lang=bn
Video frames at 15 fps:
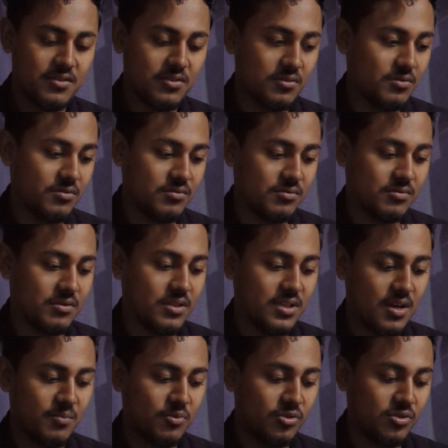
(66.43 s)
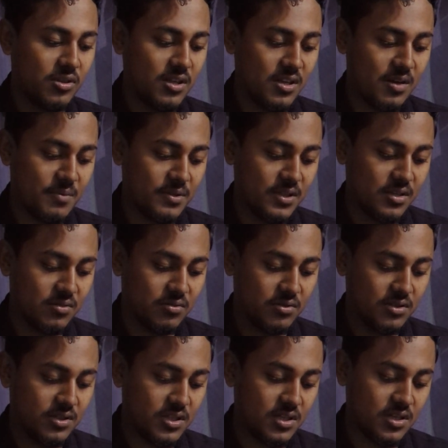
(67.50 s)
তো এটার মধ্যে আমাদের
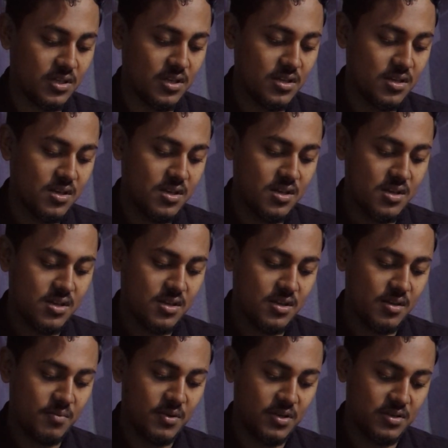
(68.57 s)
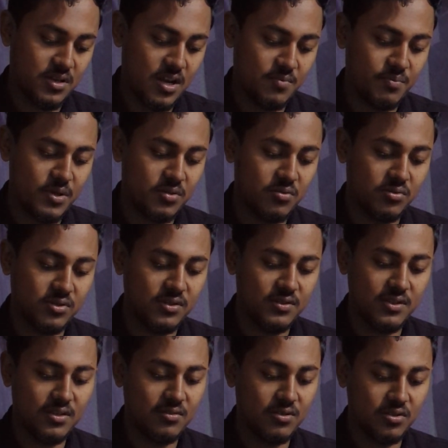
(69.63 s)
হচ্ছে আমি এটা আনপ্যাক
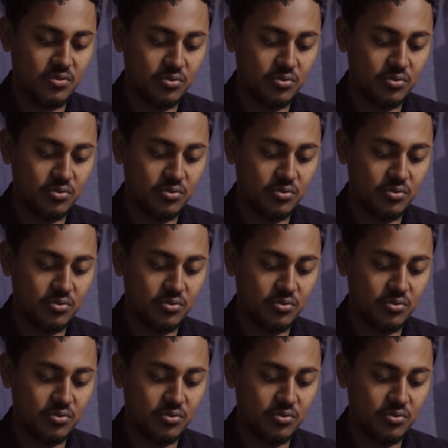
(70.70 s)
করতেছি অনেক